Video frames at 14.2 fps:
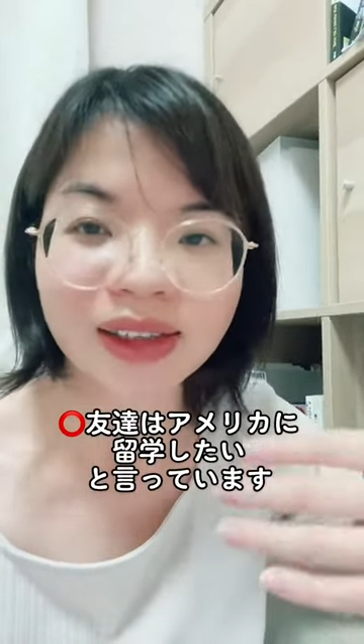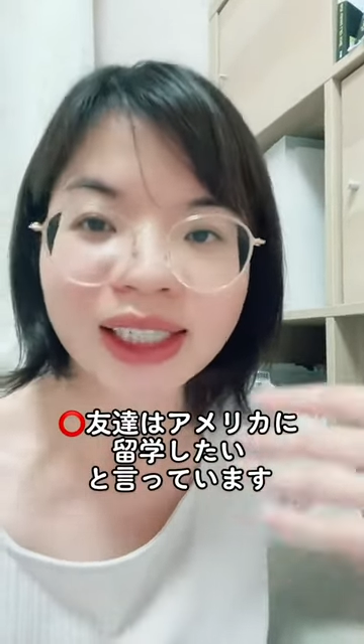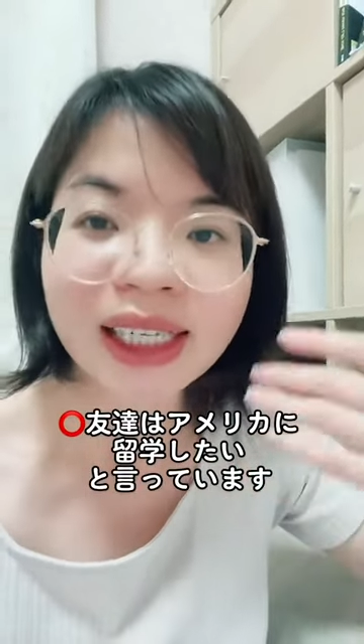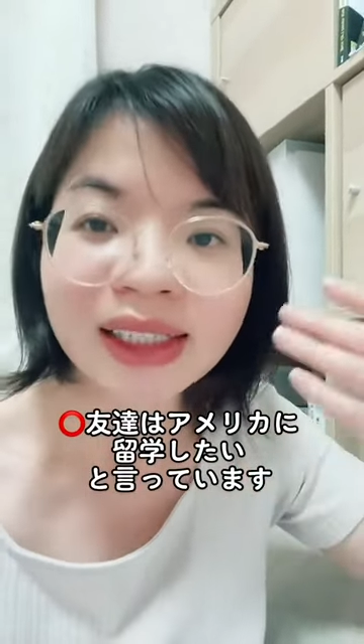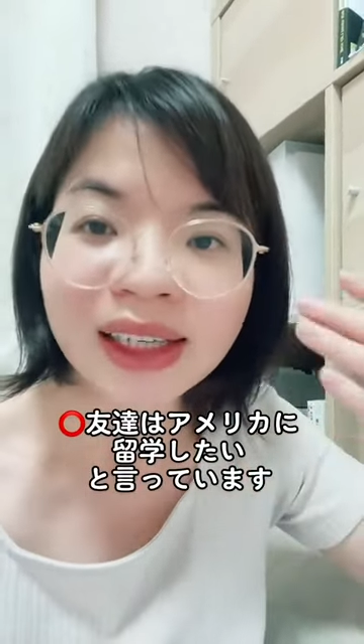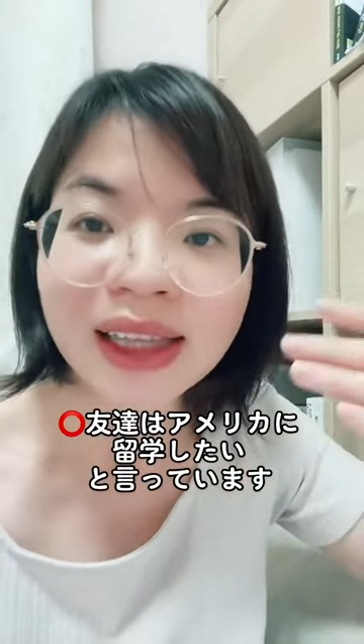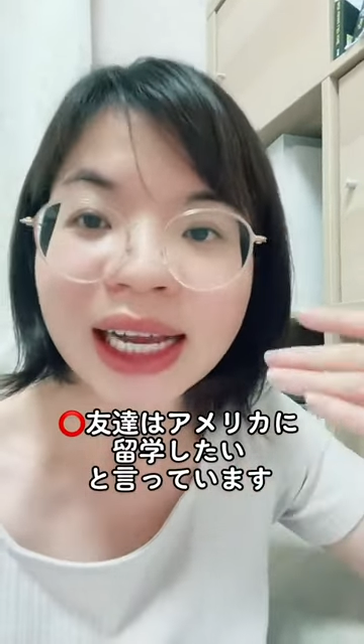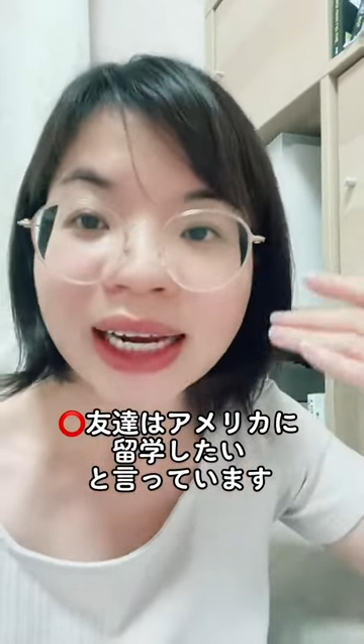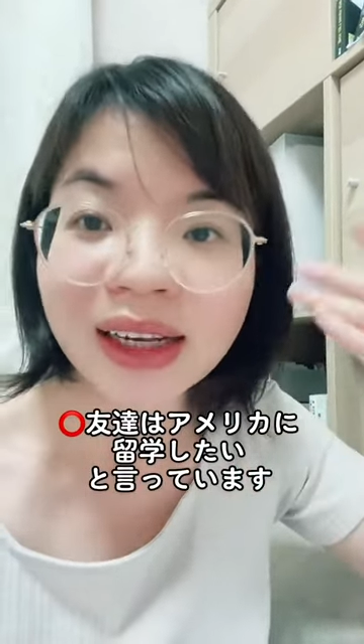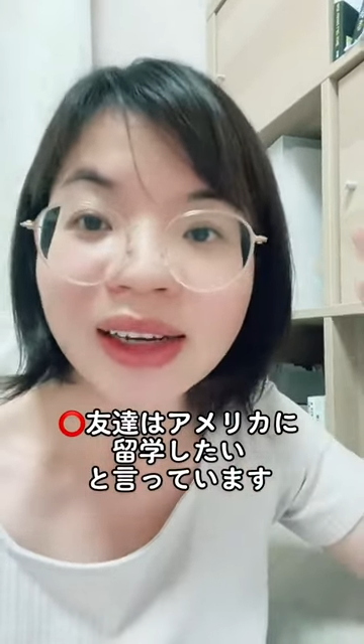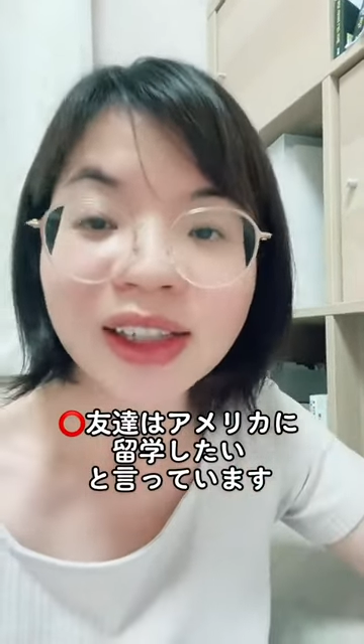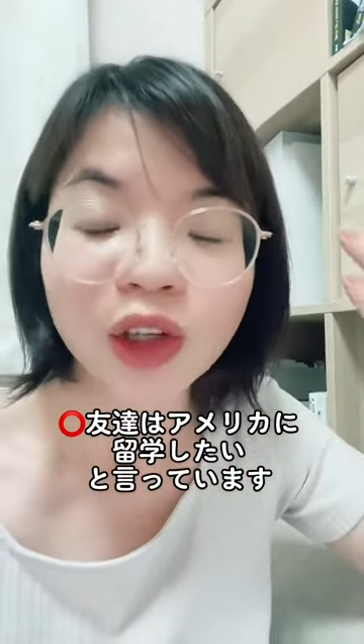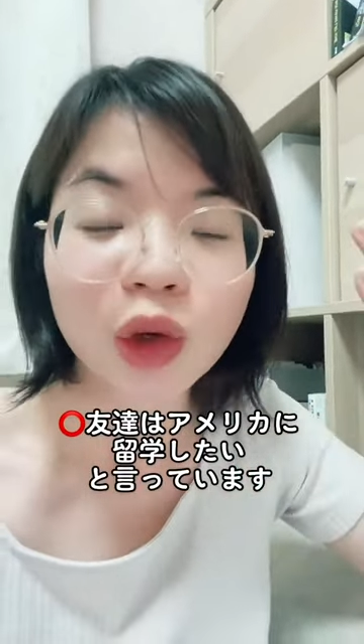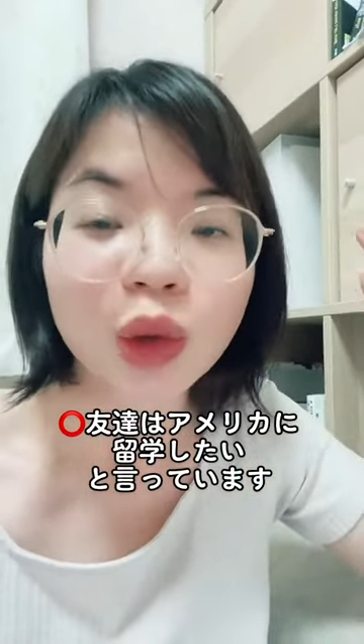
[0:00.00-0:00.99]
Trích dẫn lại cái
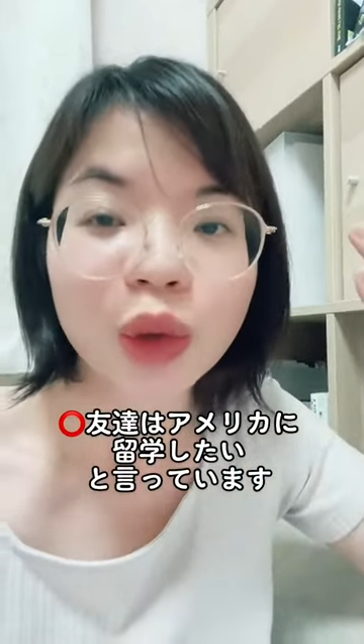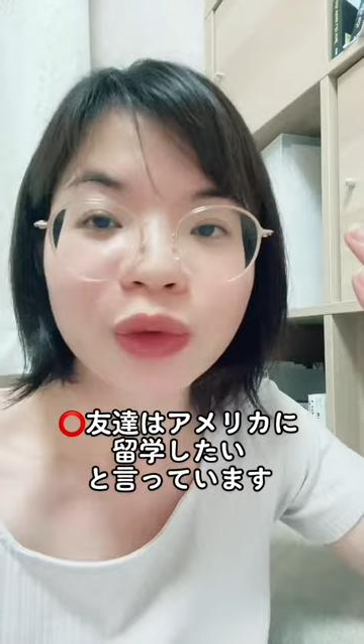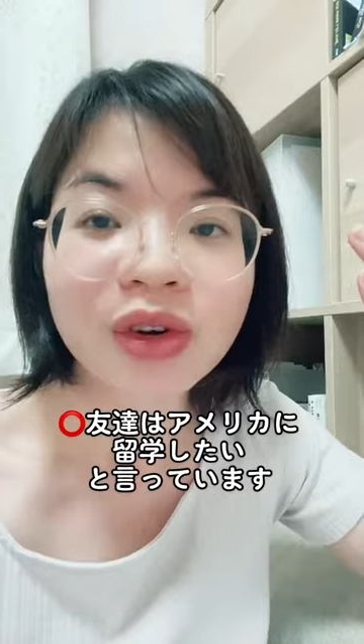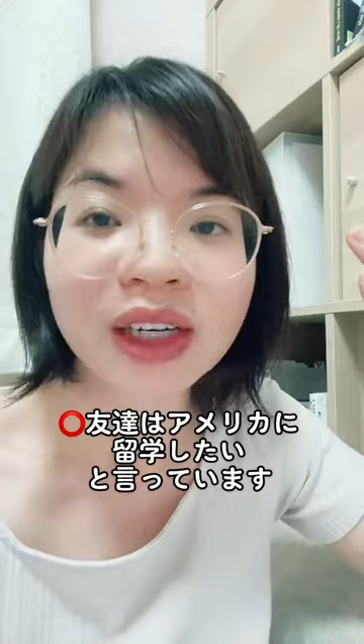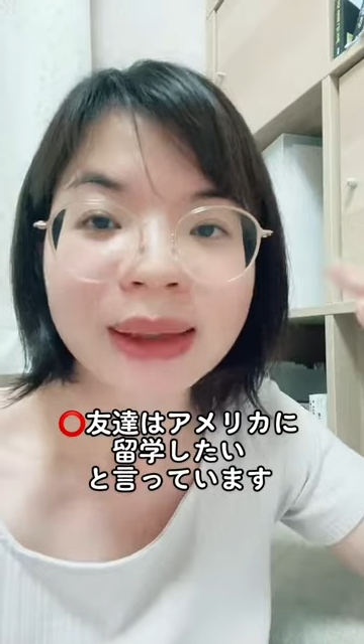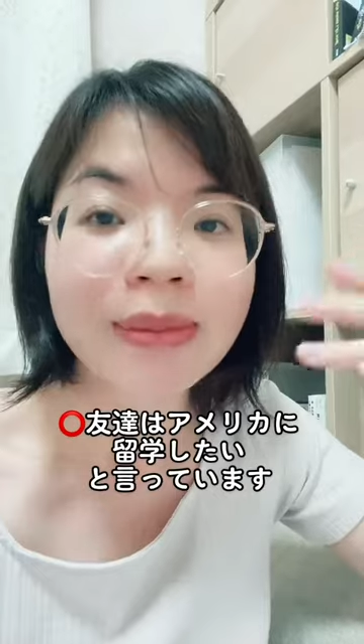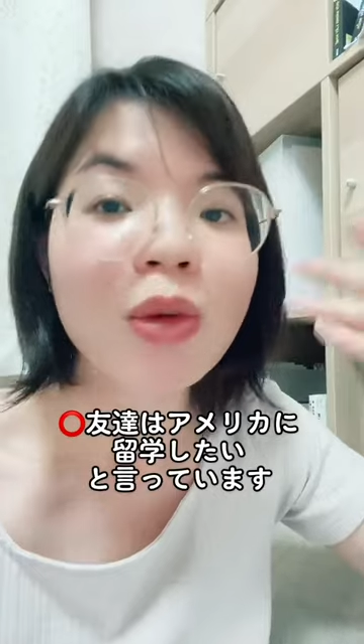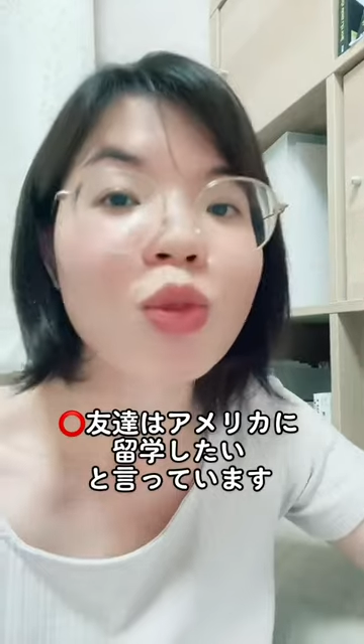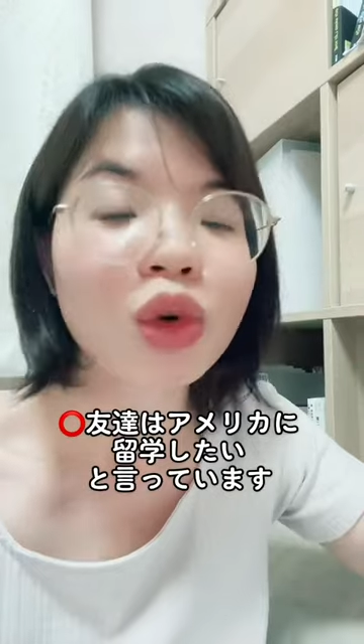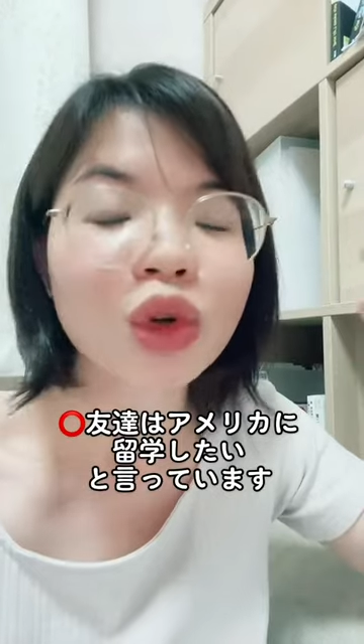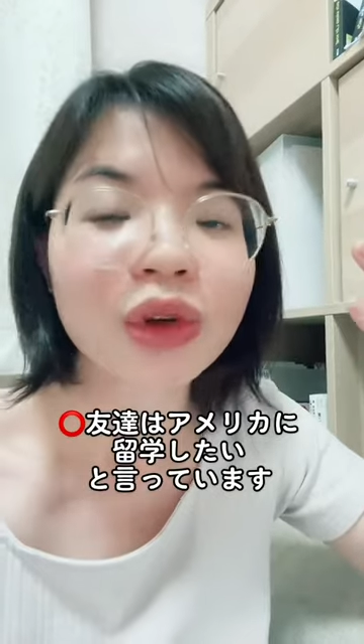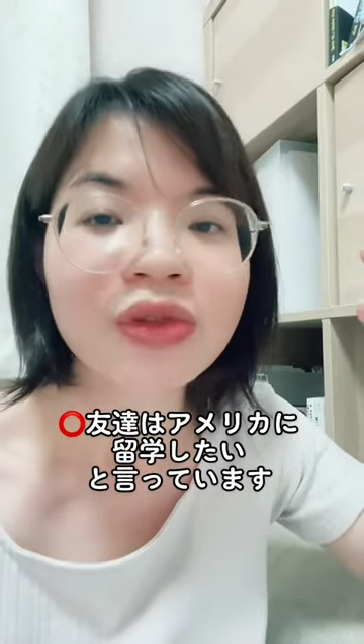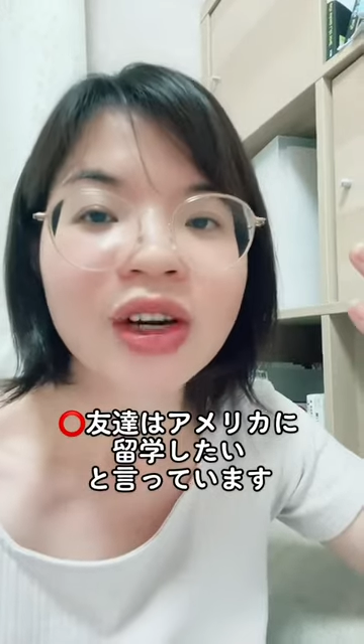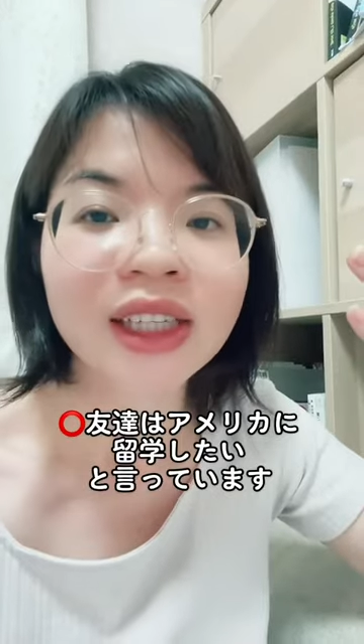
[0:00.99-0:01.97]
lời nói của đối phương, cái mong muốn của
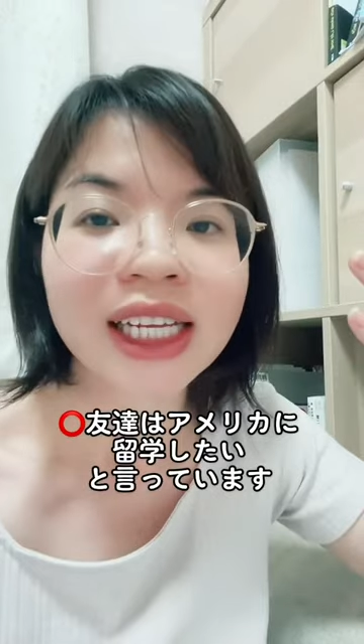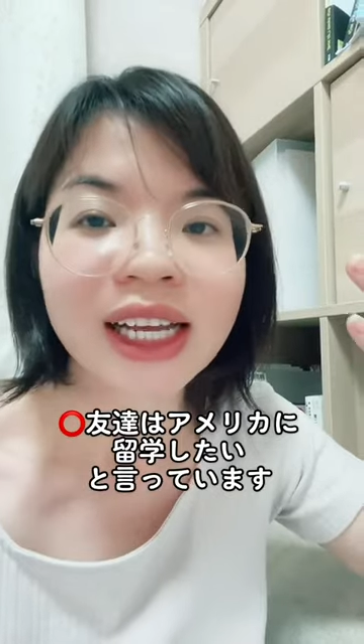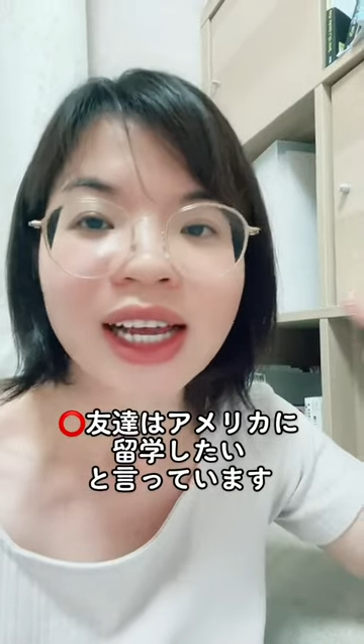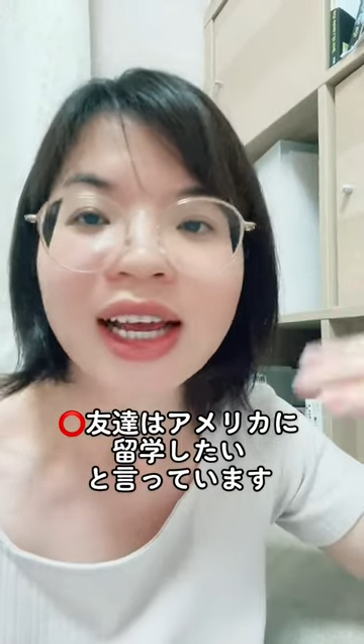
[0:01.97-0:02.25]
đối phương đi.